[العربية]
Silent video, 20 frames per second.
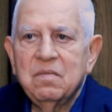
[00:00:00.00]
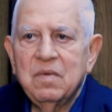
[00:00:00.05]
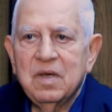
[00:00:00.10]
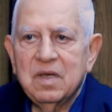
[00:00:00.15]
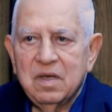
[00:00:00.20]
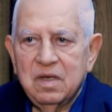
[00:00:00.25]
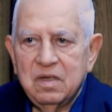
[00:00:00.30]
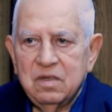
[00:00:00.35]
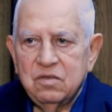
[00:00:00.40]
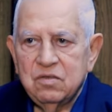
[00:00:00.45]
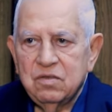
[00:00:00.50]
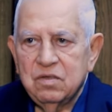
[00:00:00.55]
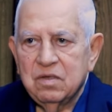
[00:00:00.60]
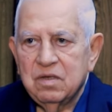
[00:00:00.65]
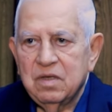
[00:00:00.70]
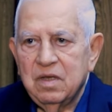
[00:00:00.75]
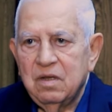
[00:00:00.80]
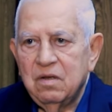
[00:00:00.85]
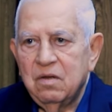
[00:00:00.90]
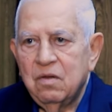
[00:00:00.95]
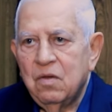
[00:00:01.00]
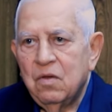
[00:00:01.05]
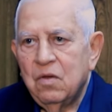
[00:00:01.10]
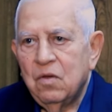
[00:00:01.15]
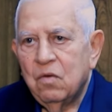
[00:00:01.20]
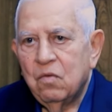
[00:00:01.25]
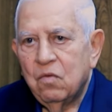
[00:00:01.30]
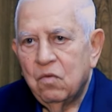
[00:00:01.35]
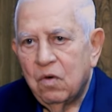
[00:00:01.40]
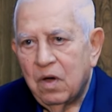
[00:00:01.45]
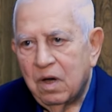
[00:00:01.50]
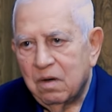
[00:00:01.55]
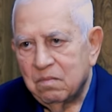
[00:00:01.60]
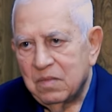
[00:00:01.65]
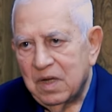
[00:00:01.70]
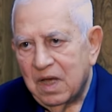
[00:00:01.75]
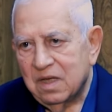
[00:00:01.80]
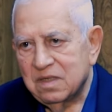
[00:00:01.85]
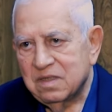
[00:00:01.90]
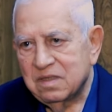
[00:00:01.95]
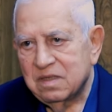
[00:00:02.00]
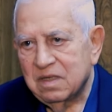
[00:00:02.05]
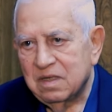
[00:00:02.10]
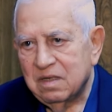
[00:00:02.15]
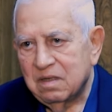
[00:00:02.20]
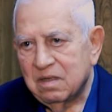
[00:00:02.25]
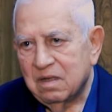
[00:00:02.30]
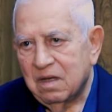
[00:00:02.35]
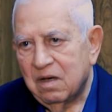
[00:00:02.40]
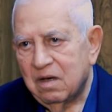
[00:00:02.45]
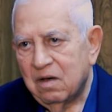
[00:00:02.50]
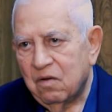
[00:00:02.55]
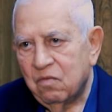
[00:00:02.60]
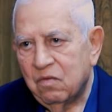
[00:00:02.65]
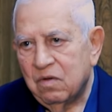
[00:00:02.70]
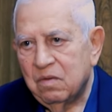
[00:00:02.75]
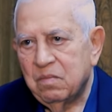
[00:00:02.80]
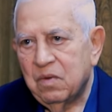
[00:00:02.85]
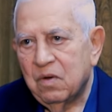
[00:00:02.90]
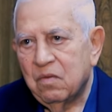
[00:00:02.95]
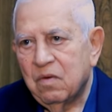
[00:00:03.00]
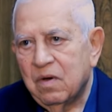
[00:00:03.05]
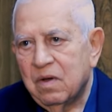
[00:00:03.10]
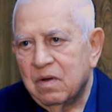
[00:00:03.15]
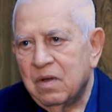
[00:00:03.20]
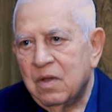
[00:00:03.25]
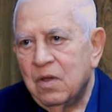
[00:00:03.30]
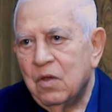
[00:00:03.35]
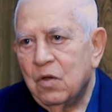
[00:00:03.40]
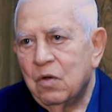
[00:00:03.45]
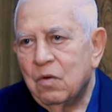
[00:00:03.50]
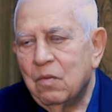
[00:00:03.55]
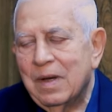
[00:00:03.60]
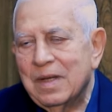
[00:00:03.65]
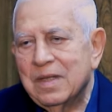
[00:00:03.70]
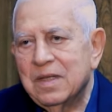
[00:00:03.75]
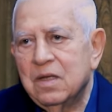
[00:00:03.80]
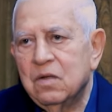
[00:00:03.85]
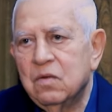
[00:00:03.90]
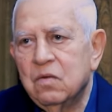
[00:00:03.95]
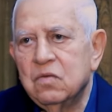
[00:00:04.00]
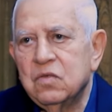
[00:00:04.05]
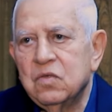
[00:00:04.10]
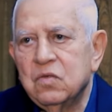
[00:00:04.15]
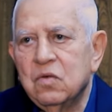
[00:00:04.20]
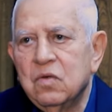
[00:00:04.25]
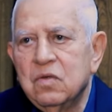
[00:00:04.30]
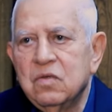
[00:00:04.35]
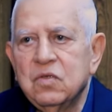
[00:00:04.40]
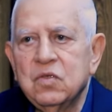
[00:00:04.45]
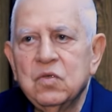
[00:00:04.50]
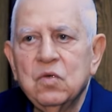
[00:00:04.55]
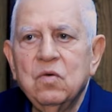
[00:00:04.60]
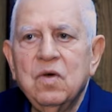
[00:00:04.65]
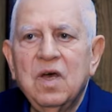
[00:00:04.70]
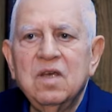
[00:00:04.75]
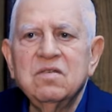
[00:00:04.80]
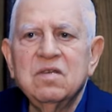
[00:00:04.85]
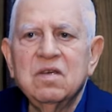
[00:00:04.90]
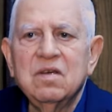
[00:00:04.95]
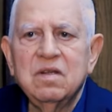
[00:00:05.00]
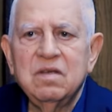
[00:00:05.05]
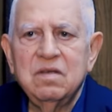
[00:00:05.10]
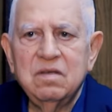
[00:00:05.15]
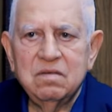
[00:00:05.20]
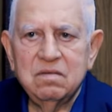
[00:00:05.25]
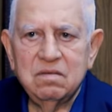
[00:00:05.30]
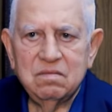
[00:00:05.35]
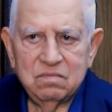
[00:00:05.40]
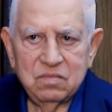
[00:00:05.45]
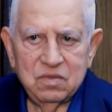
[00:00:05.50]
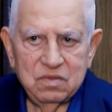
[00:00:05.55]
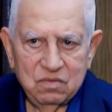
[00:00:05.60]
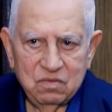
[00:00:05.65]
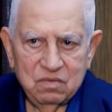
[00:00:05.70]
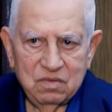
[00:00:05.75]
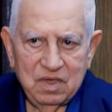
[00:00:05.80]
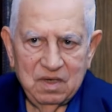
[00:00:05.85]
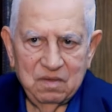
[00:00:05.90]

كما كان نشتغل وعم نحسن اول باول وبعدين هو سوق سوق اثري سوق